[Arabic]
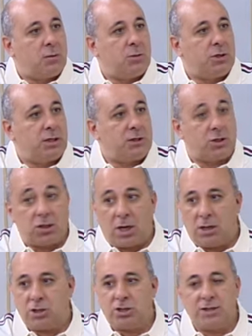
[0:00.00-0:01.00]
بدها ترجع
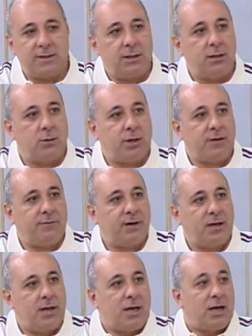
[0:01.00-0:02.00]
20 سنه لورا
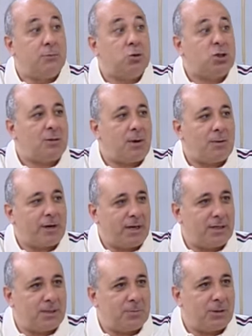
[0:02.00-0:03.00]
فالمجتمع ما راح
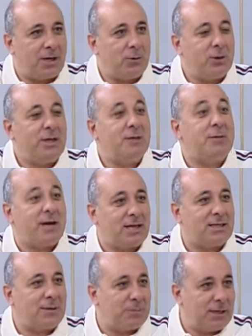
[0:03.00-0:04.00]
يتقبلها او هي ما راح
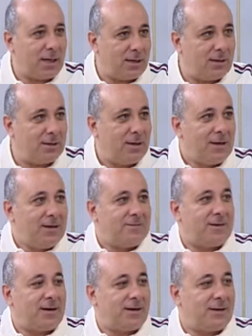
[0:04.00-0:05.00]
تتقبل حالها
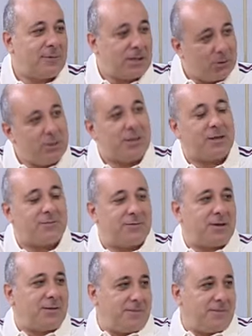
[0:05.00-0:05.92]
فمعنويا افضل